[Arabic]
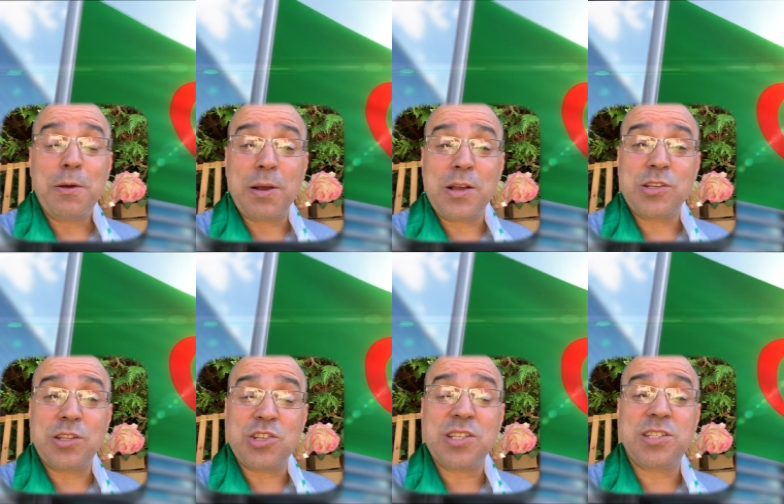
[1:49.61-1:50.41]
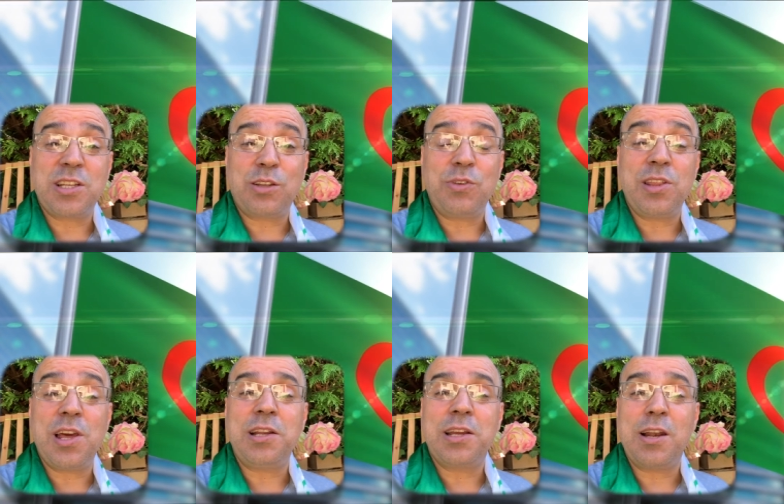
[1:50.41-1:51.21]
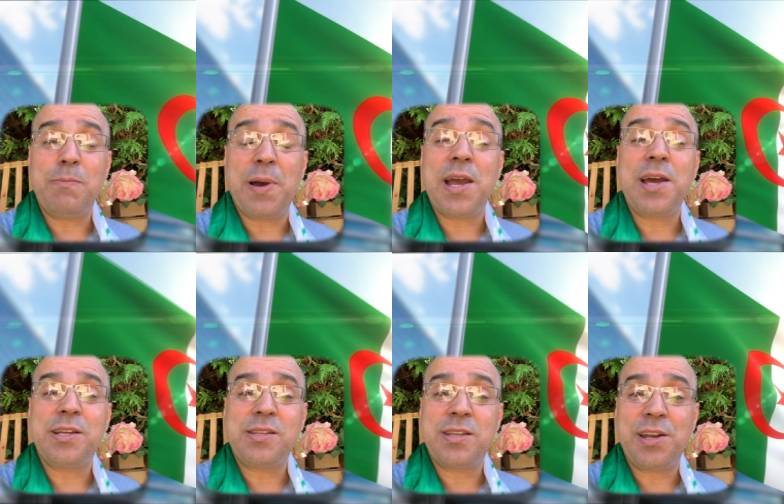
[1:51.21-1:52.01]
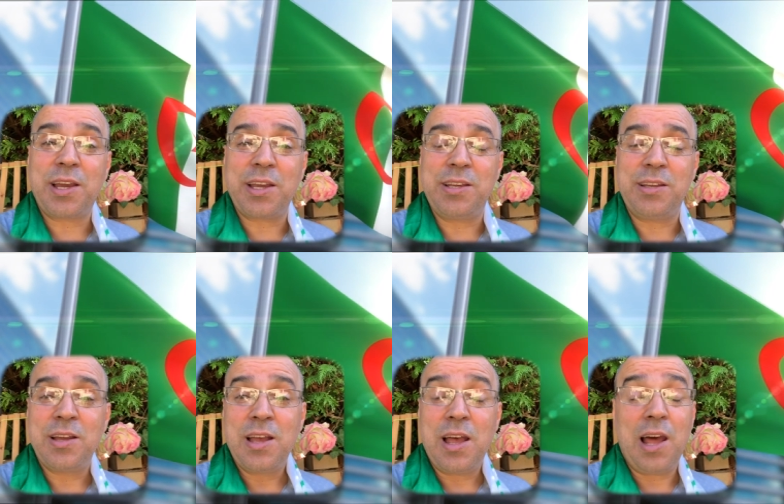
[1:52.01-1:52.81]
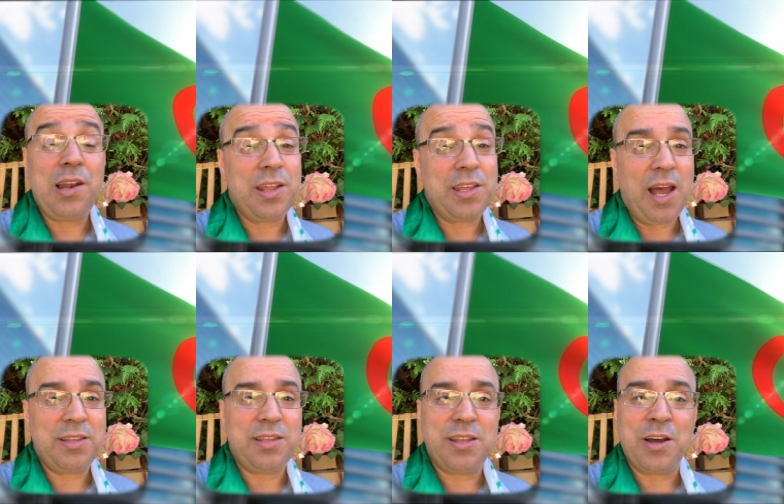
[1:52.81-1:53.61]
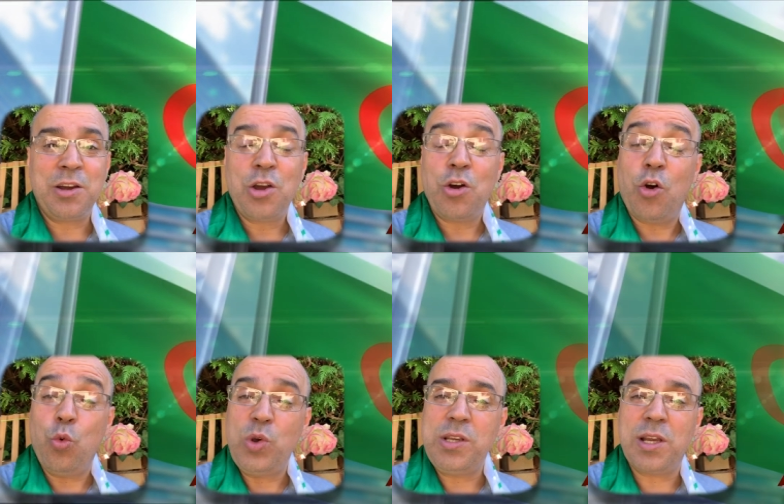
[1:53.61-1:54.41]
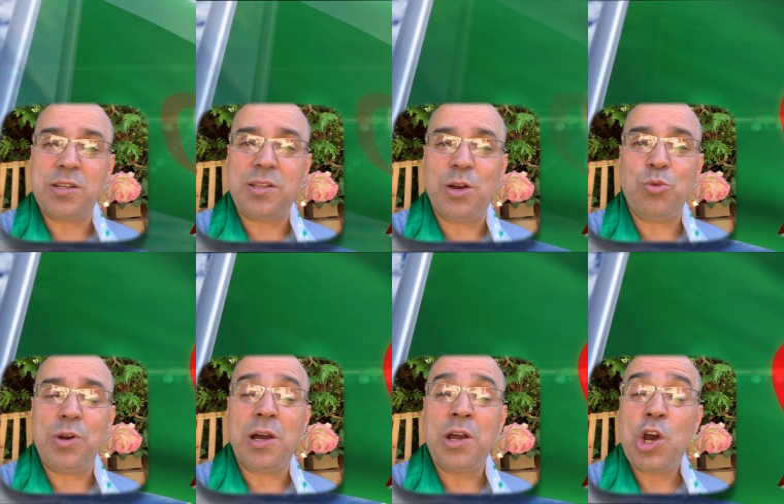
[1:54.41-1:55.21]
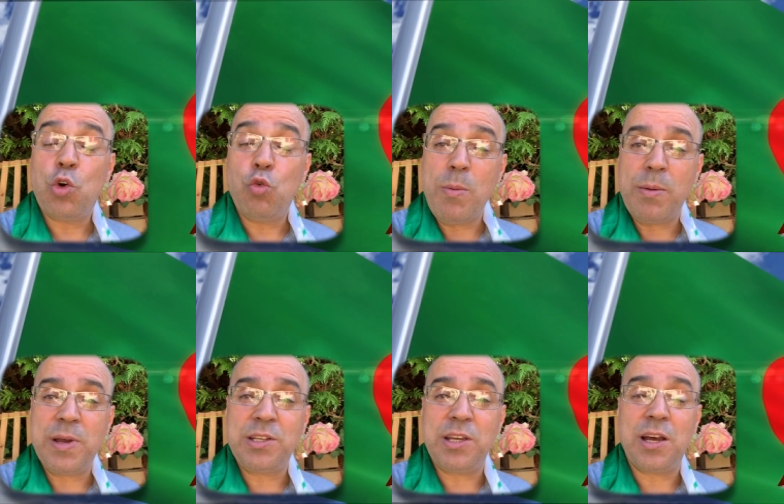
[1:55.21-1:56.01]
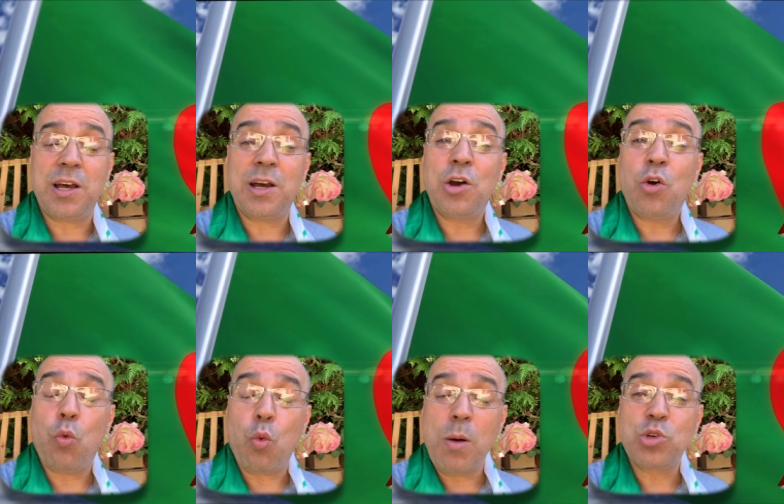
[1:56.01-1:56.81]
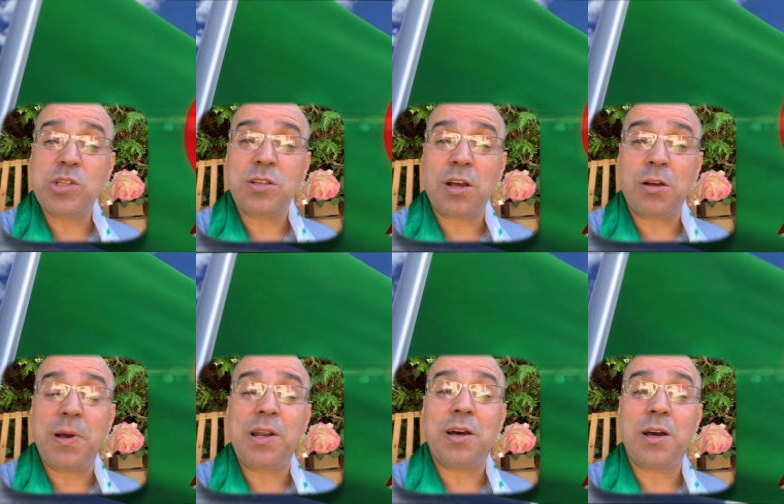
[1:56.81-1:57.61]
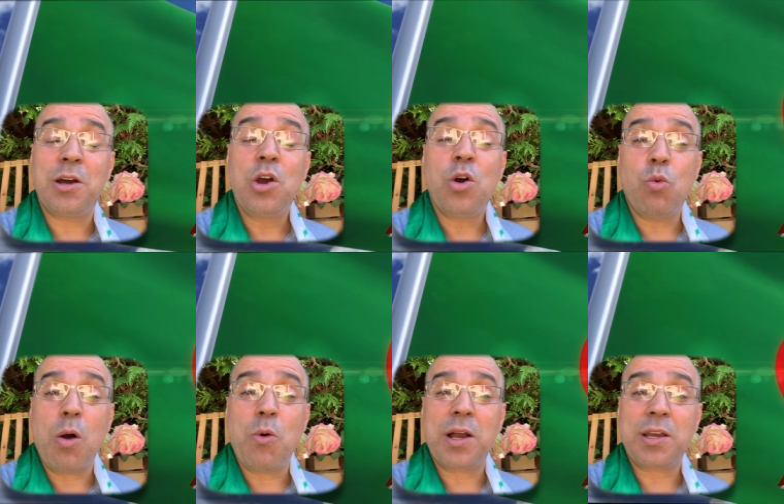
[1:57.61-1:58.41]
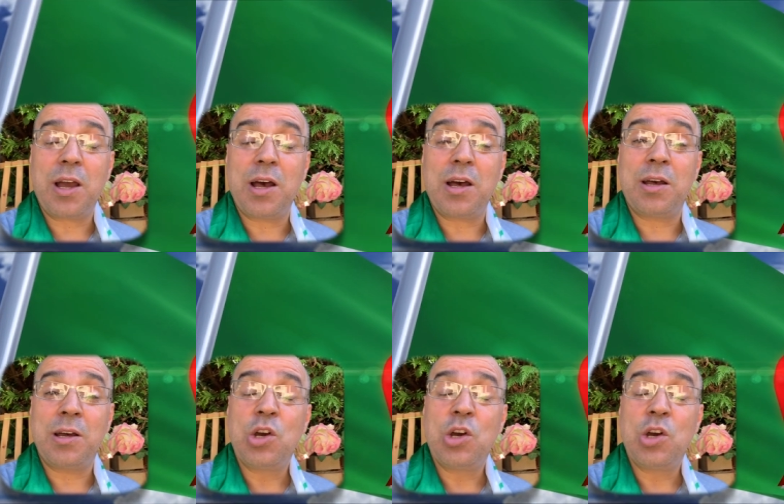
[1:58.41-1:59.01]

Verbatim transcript: آه، تجسدت في ذلك البيان التاريخي الذي حدد هوية الدولة ومبادئها ومستقبلها وواقعها